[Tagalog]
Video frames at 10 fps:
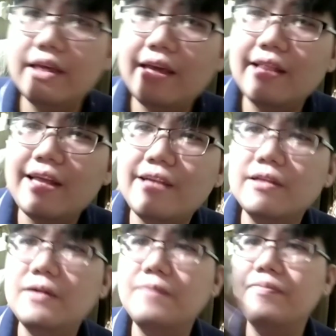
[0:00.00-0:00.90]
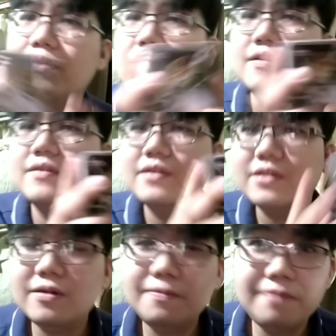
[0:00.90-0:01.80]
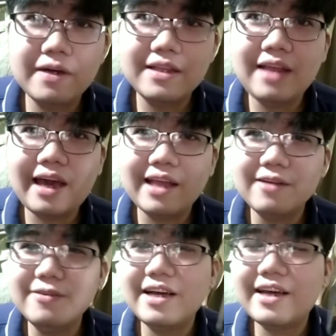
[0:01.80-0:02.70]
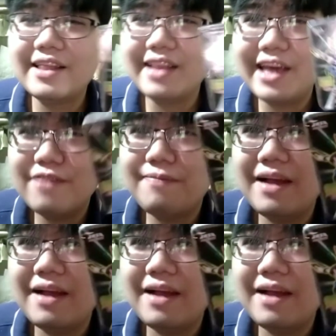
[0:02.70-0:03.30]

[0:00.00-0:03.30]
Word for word: nakikita nyo to. So, pag unang tingin nyo